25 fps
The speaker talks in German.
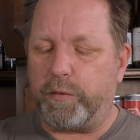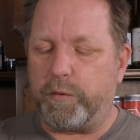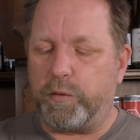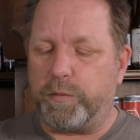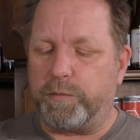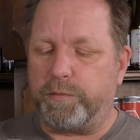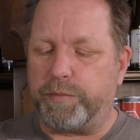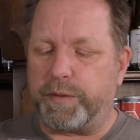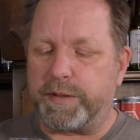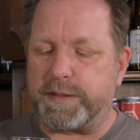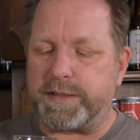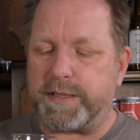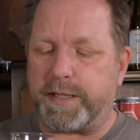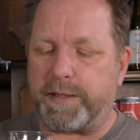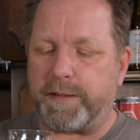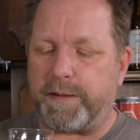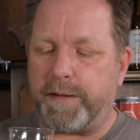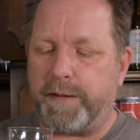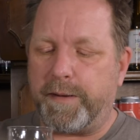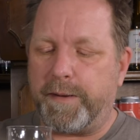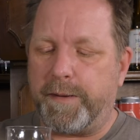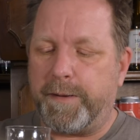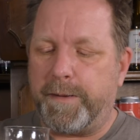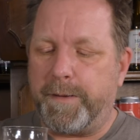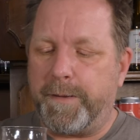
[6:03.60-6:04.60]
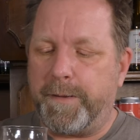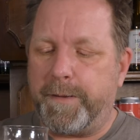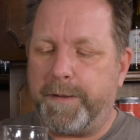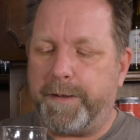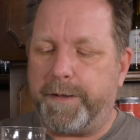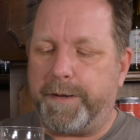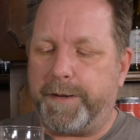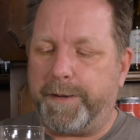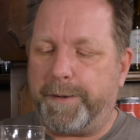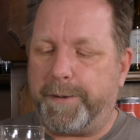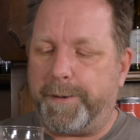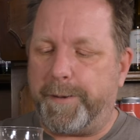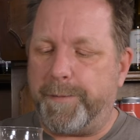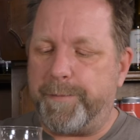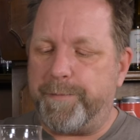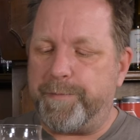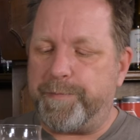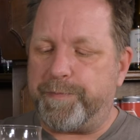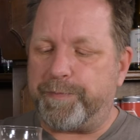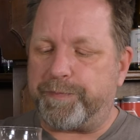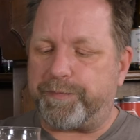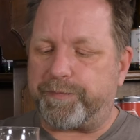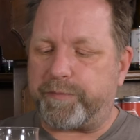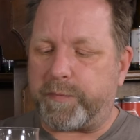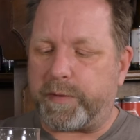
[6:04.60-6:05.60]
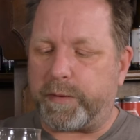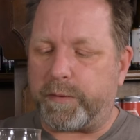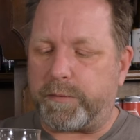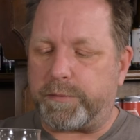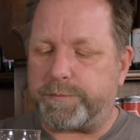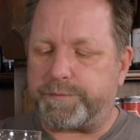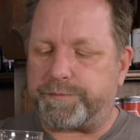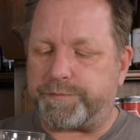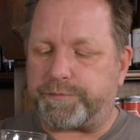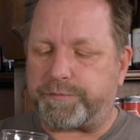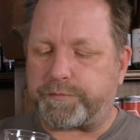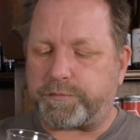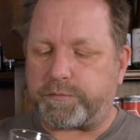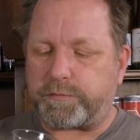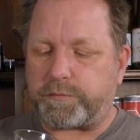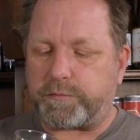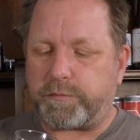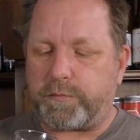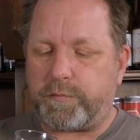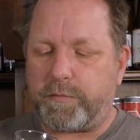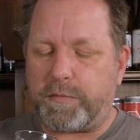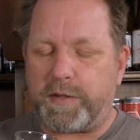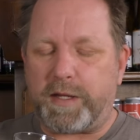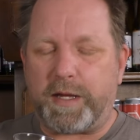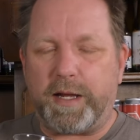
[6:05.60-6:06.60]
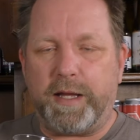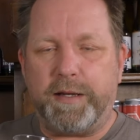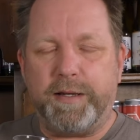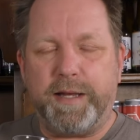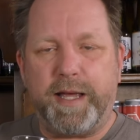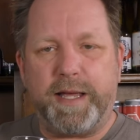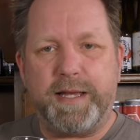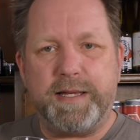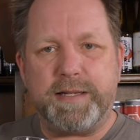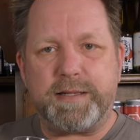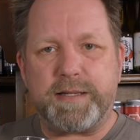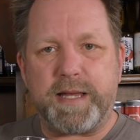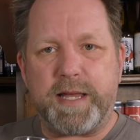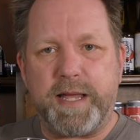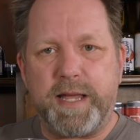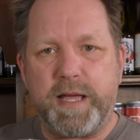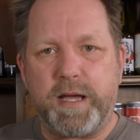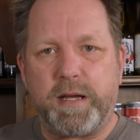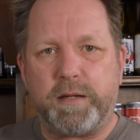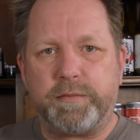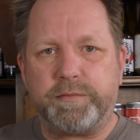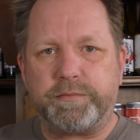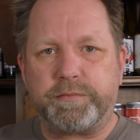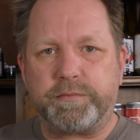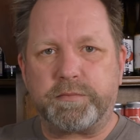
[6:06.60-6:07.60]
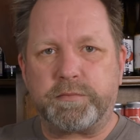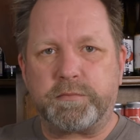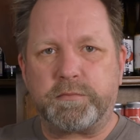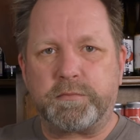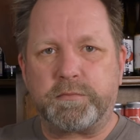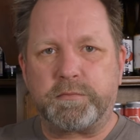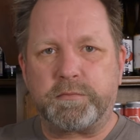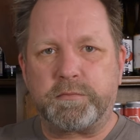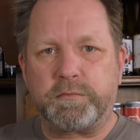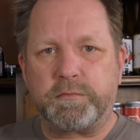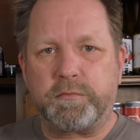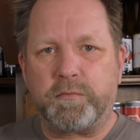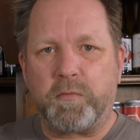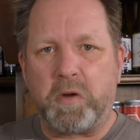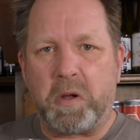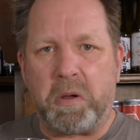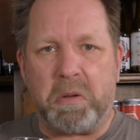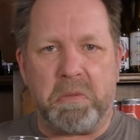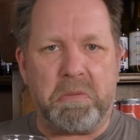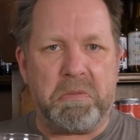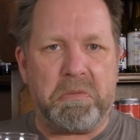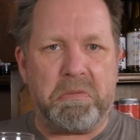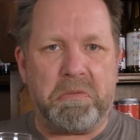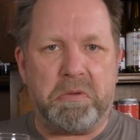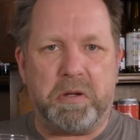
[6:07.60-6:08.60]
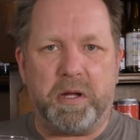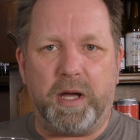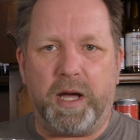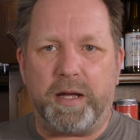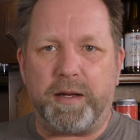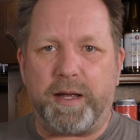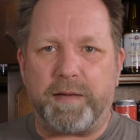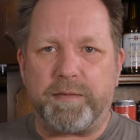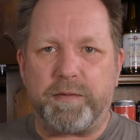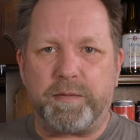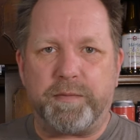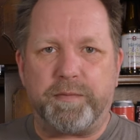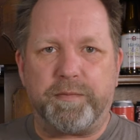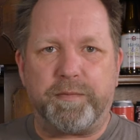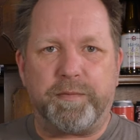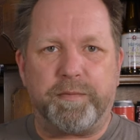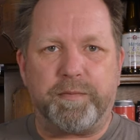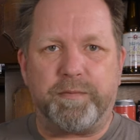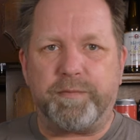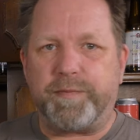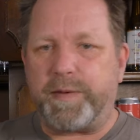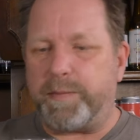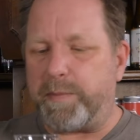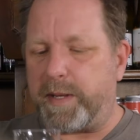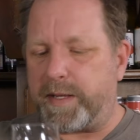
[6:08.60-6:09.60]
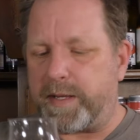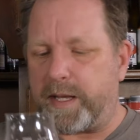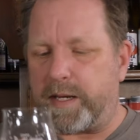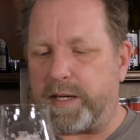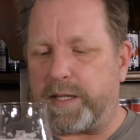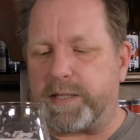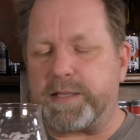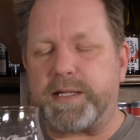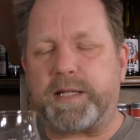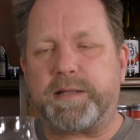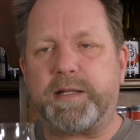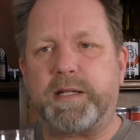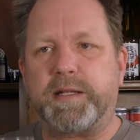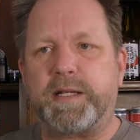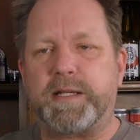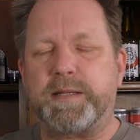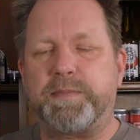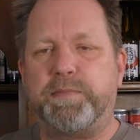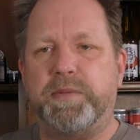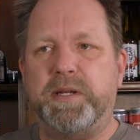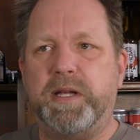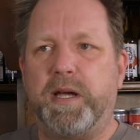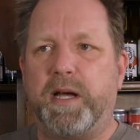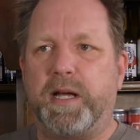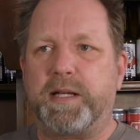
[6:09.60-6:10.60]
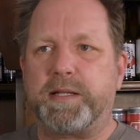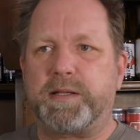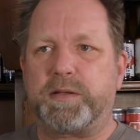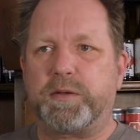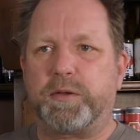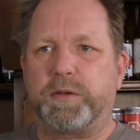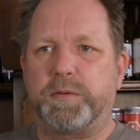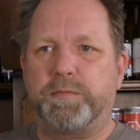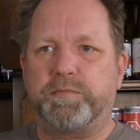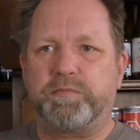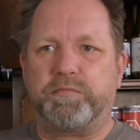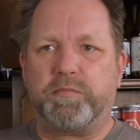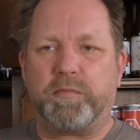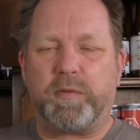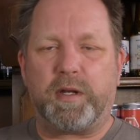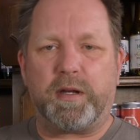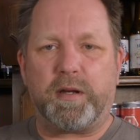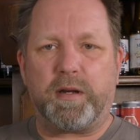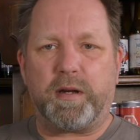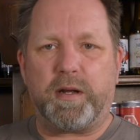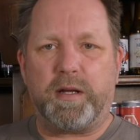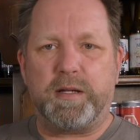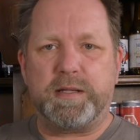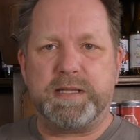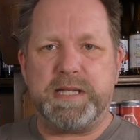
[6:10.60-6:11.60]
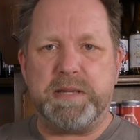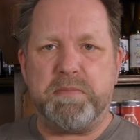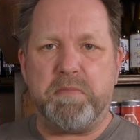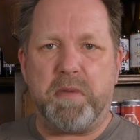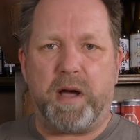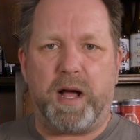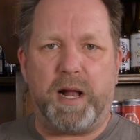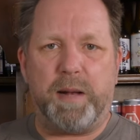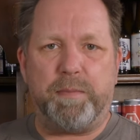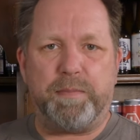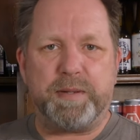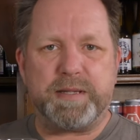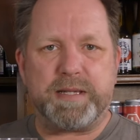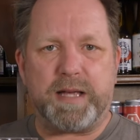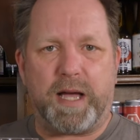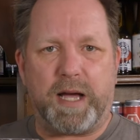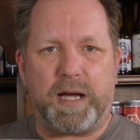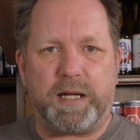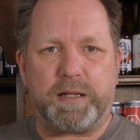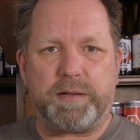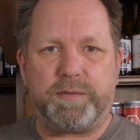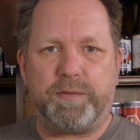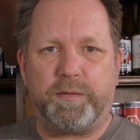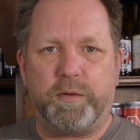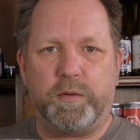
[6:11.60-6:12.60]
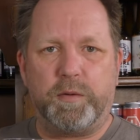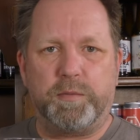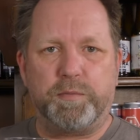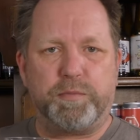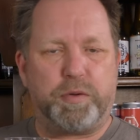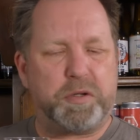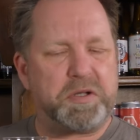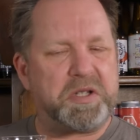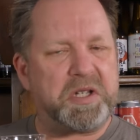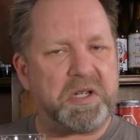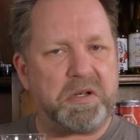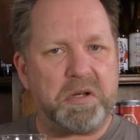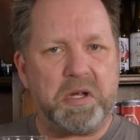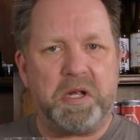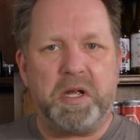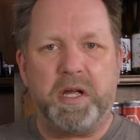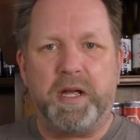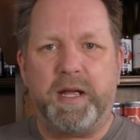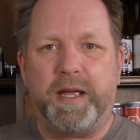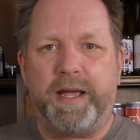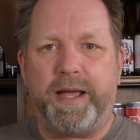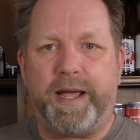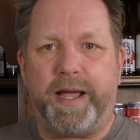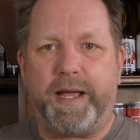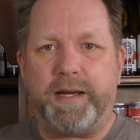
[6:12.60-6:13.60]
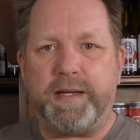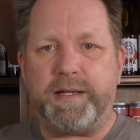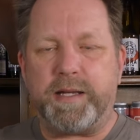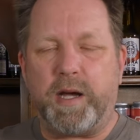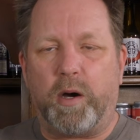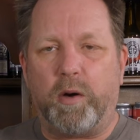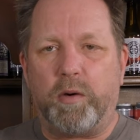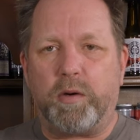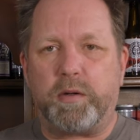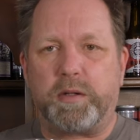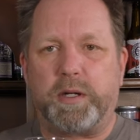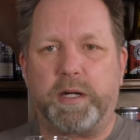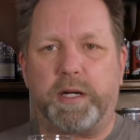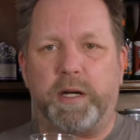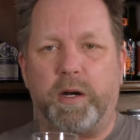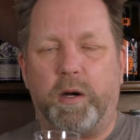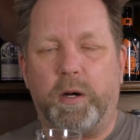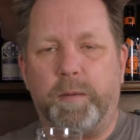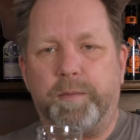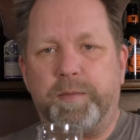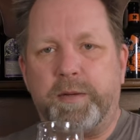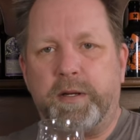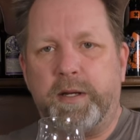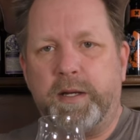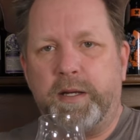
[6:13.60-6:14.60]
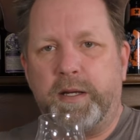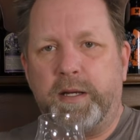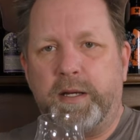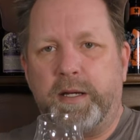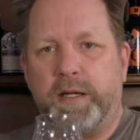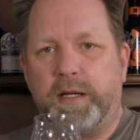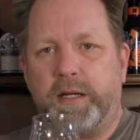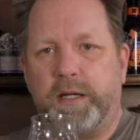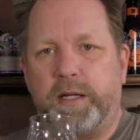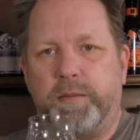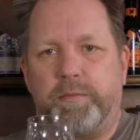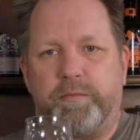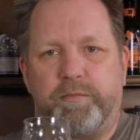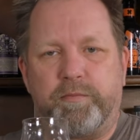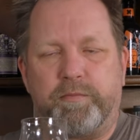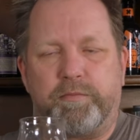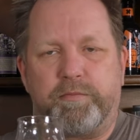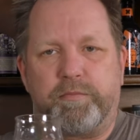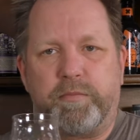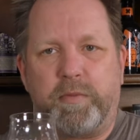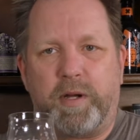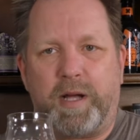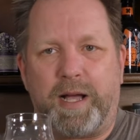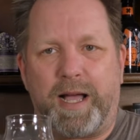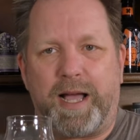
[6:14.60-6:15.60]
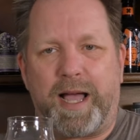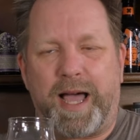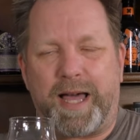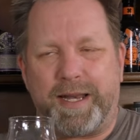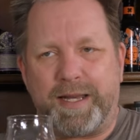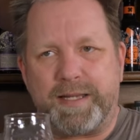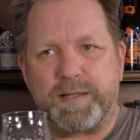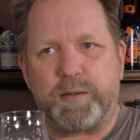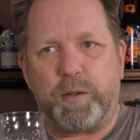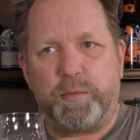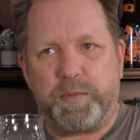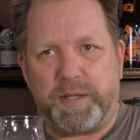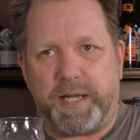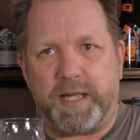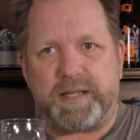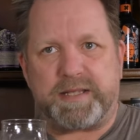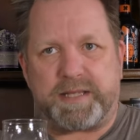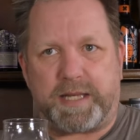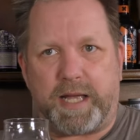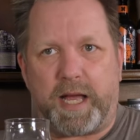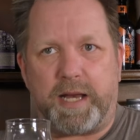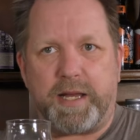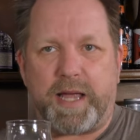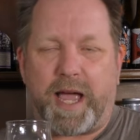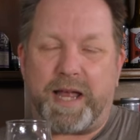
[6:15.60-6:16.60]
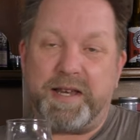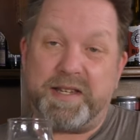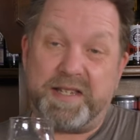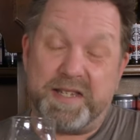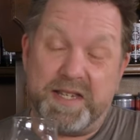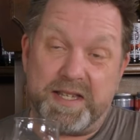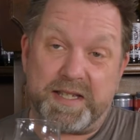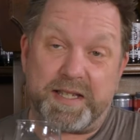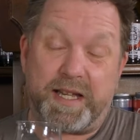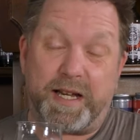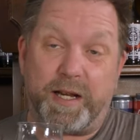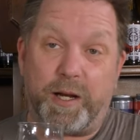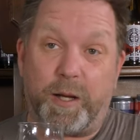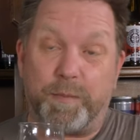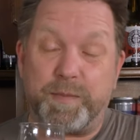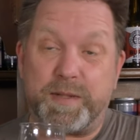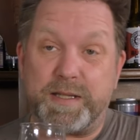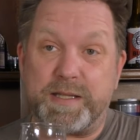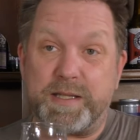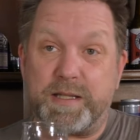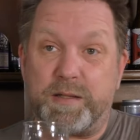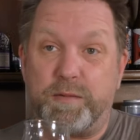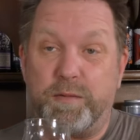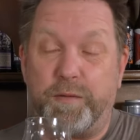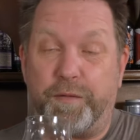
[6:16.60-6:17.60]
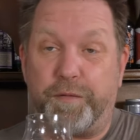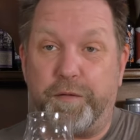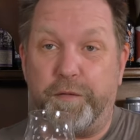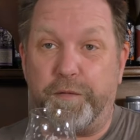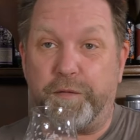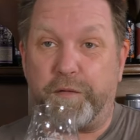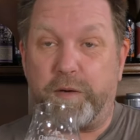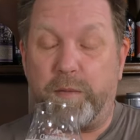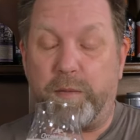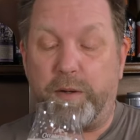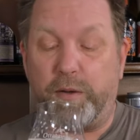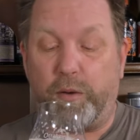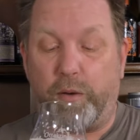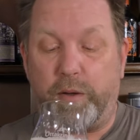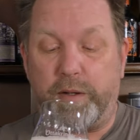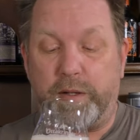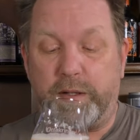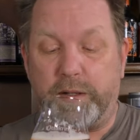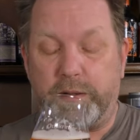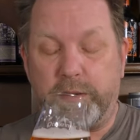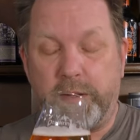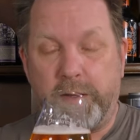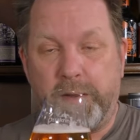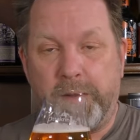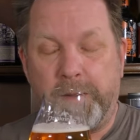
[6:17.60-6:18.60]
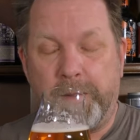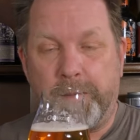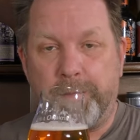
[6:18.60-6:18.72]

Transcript: Volumenprozent. Ähm, der ist eher, ja, also wenn mir einer gesagt hat, das Bier hat so 7,5 bis 8 Volumenprozent, hätte ich auch geglaubt. Ähm, andersrum, ich hätte es eigentlich nicht geglaubt, dass es nur 5,9 hat.